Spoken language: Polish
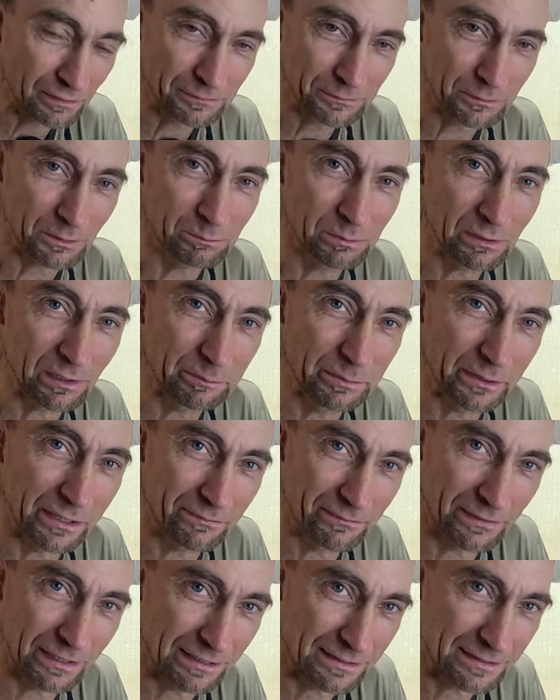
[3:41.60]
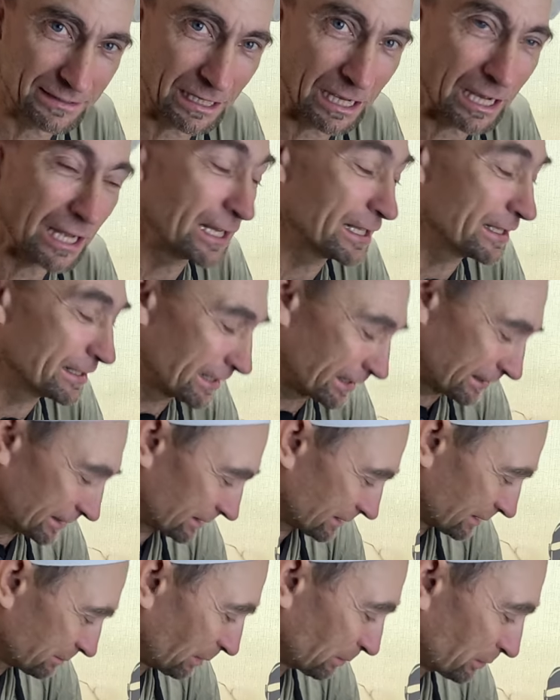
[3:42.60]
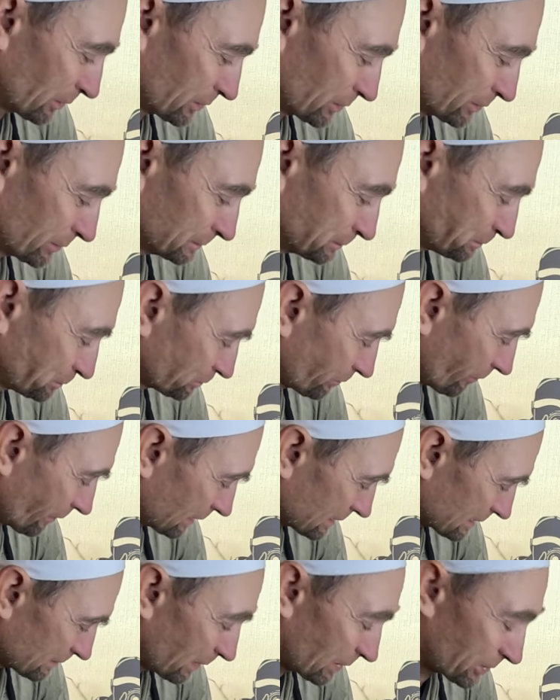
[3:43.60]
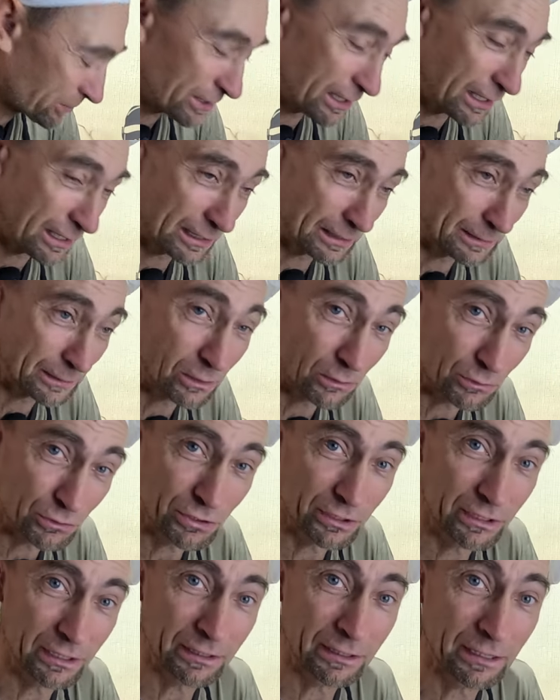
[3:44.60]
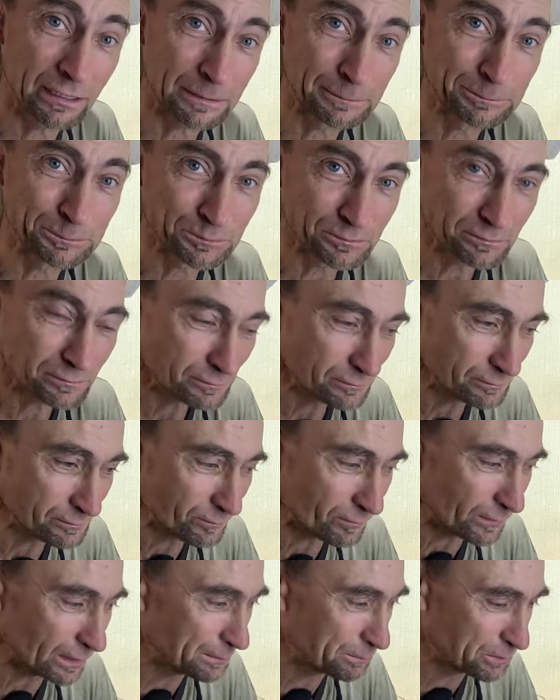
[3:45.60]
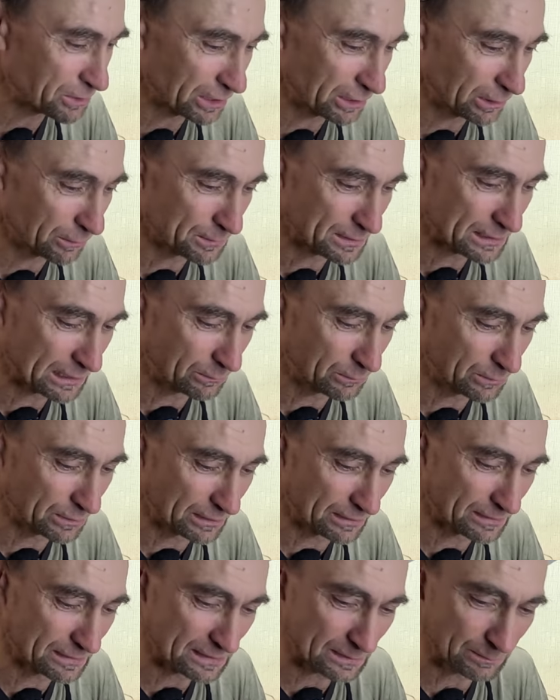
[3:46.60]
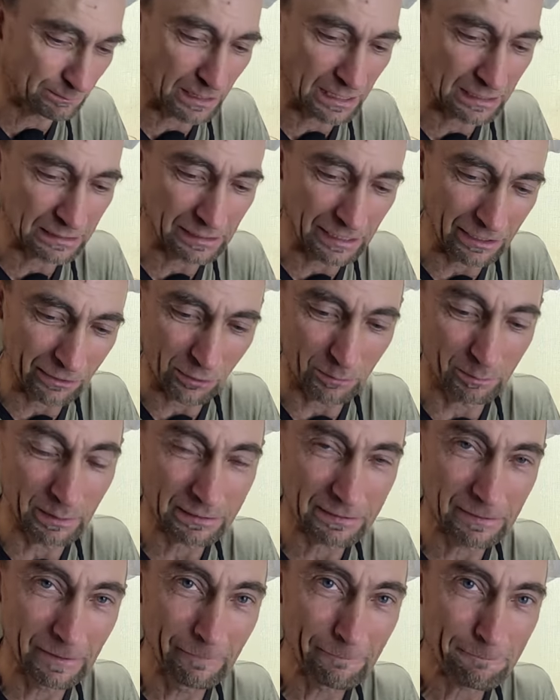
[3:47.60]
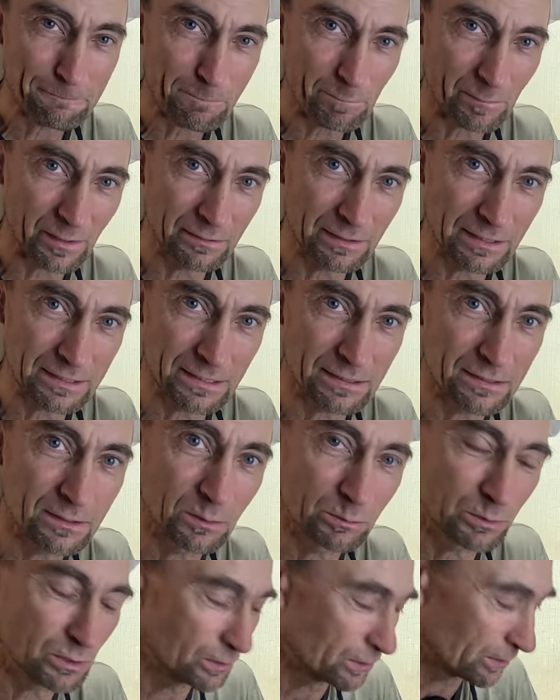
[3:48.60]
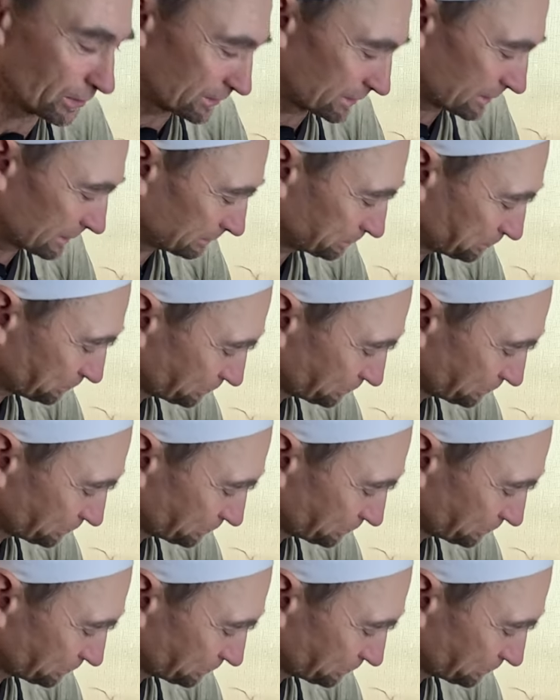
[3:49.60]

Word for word: to byłaby rewelacja. Ale i tak jest po prostu smaczny, ale goździk jednak przejął cały ten smak, aromat, więc jest dominujący.